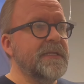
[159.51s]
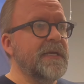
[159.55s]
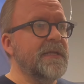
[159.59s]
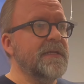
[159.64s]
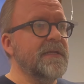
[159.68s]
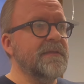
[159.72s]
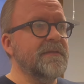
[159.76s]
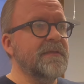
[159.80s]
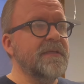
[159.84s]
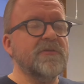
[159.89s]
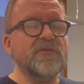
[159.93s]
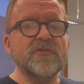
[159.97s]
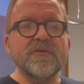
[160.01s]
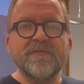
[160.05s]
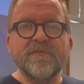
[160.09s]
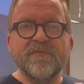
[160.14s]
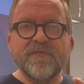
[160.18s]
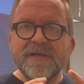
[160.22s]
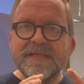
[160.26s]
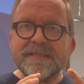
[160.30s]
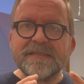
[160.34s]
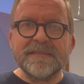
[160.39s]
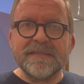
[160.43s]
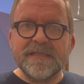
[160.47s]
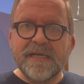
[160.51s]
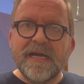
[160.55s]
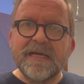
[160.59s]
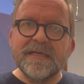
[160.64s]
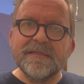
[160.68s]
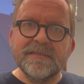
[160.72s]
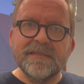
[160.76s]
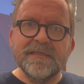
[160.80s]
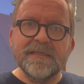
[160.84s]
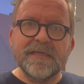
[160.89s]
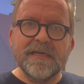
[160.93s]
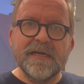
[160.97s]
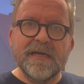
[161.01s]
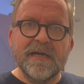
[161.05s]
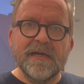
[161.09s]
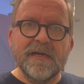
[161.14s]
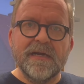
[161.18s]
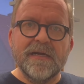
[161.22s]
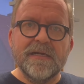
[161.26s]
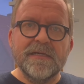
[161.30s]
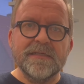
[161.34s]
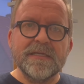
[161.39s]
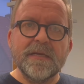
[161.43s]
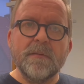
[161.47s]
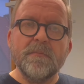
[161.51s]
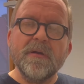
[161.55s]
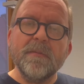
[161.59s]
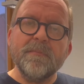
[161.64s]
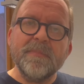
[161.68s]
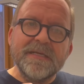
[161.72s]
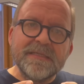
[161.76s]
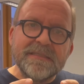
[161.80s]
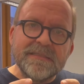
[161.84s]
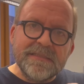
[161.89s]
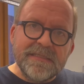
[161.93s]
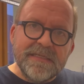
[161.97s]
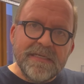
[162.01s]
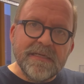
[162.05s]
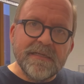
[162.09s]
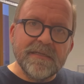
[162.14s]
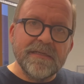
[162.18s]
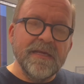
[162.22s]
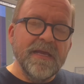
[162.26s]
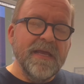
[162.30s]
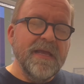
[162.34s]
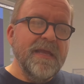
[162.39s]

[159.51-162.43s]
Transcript: das ist schon fast 30 Jahre alt, aber basiert